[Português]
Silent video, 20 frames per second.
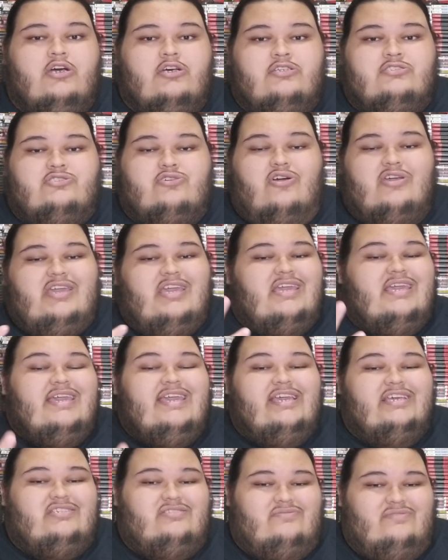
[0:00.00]
Só que
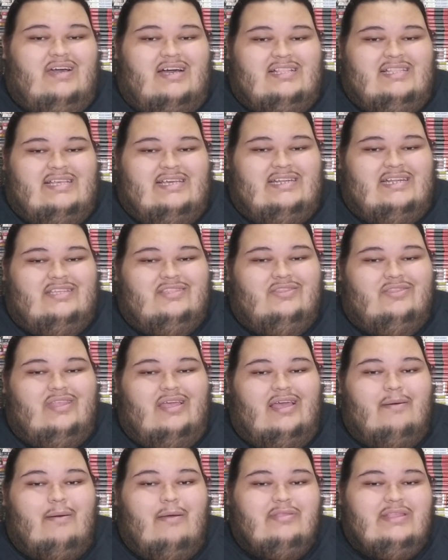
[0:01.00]
isso, galera,
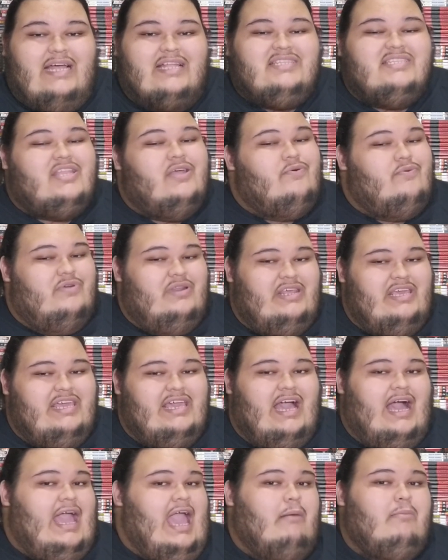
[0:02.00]
na
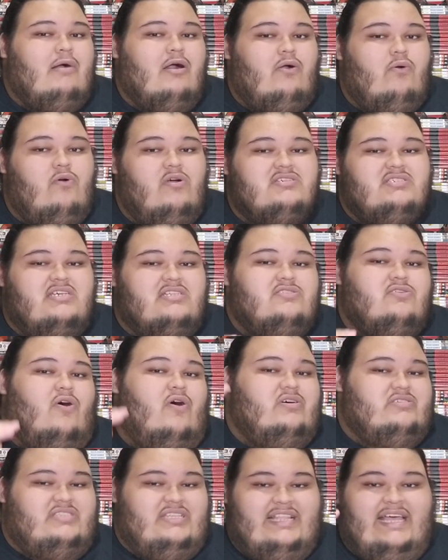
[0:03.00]
teoria é uma coisa
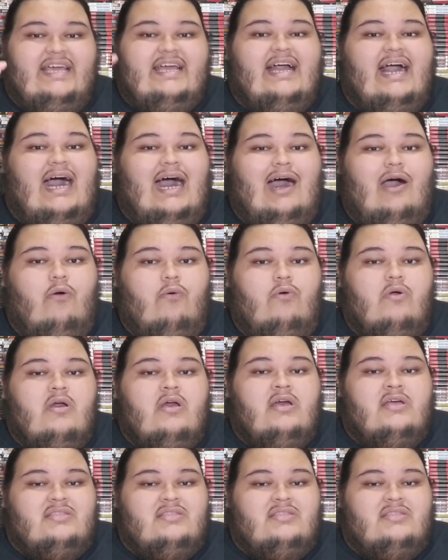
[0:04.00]
nossa, legal.